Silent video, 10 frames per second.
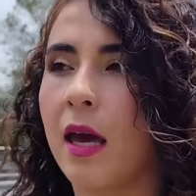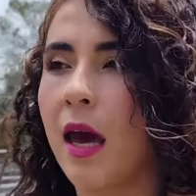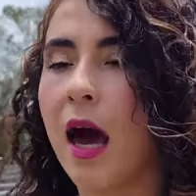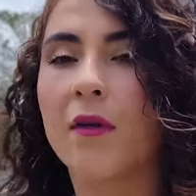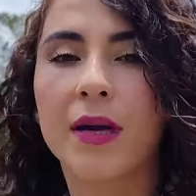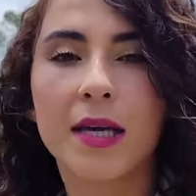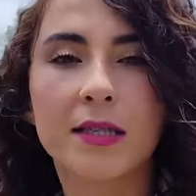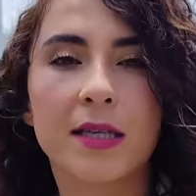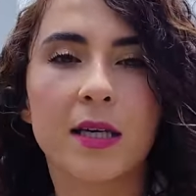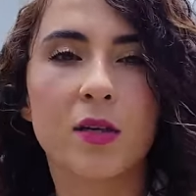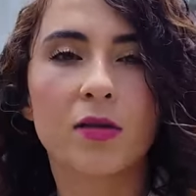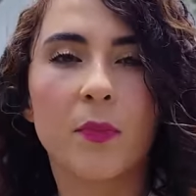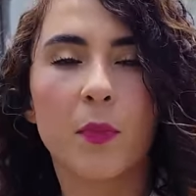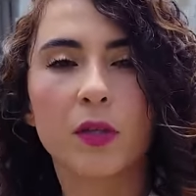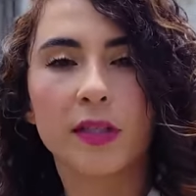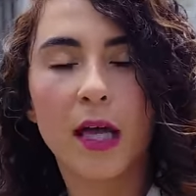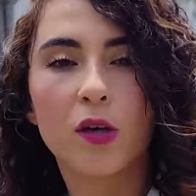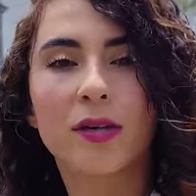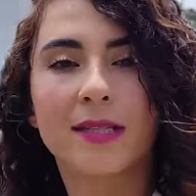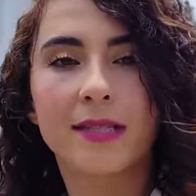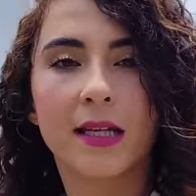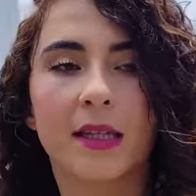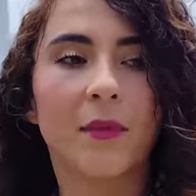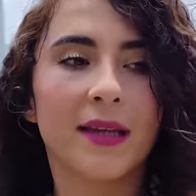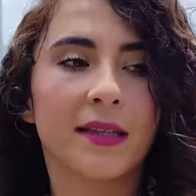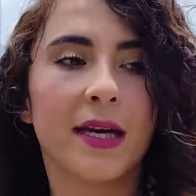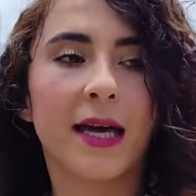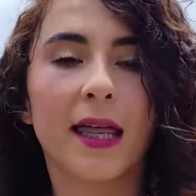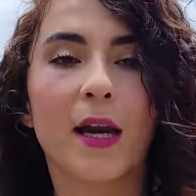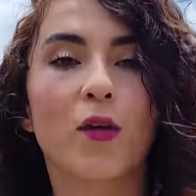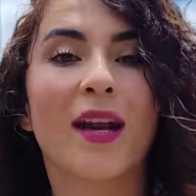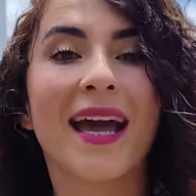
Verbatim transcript: que habían sido sepultados recientemente quedaron